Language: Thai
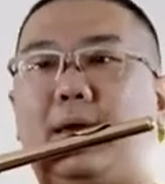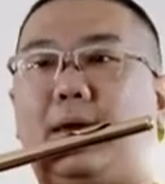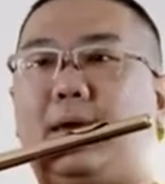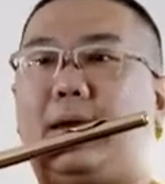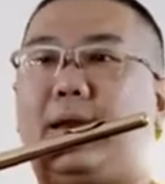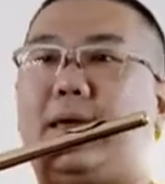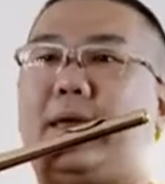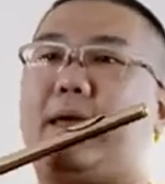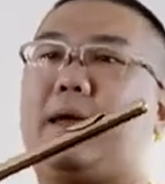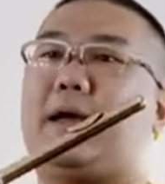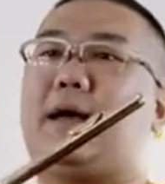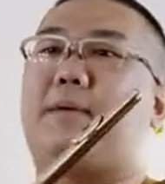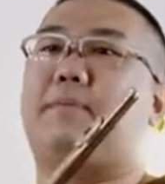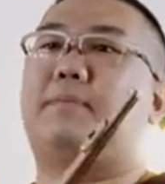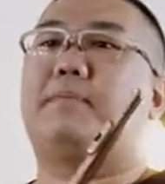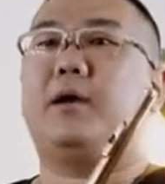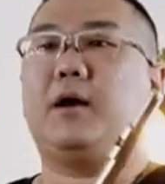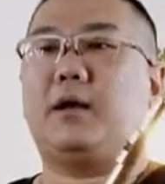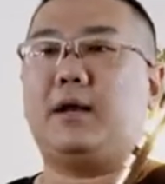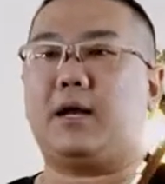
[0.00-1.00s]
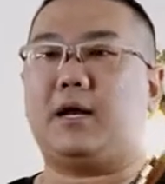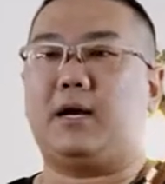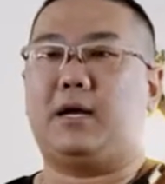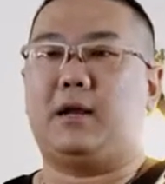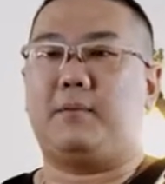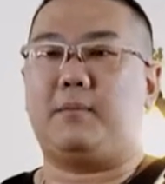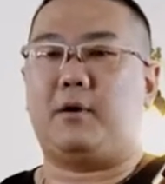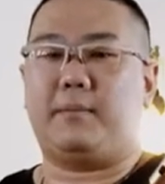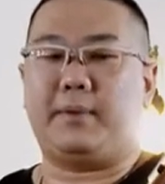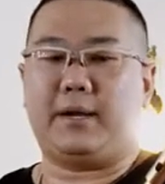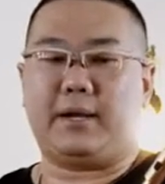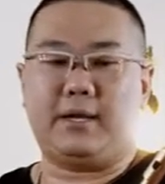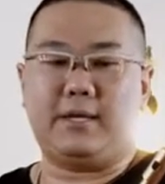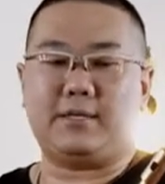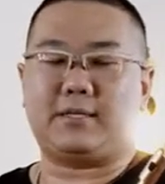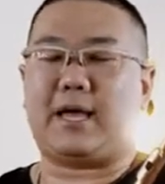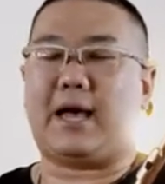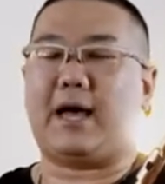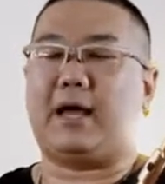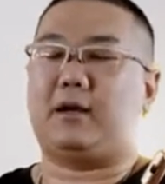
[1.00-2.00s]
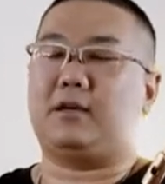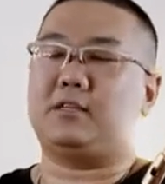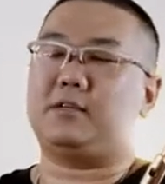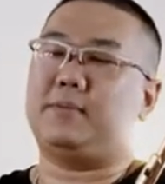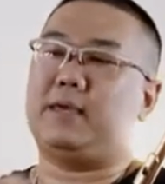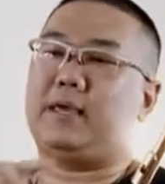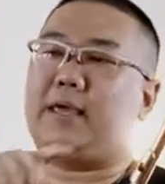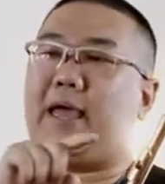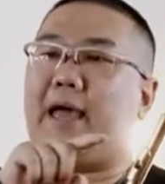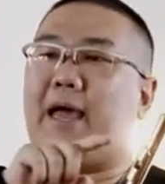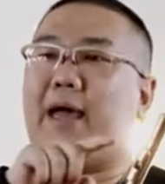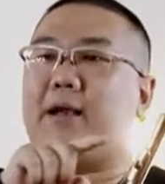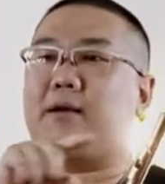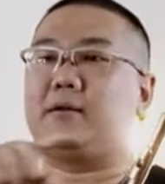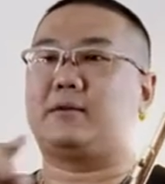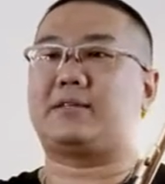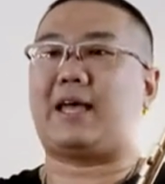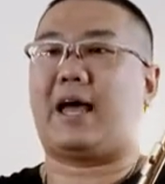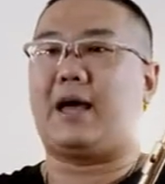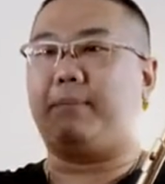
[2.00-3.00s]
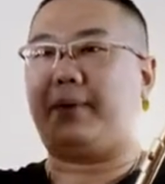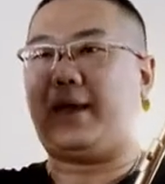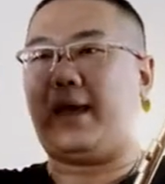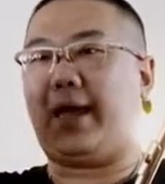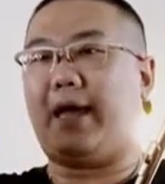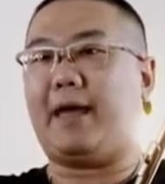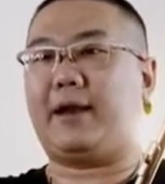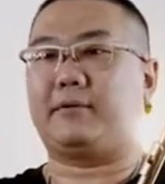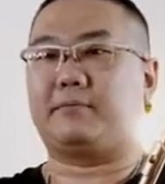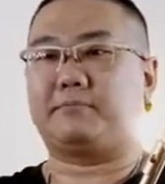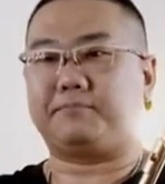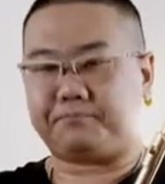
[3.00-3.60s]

อะไรเงี้ยครับ ก็ถ้าเกิดเรามองเป็นคณิตศาสตร์ก็จะมีแกน3แกน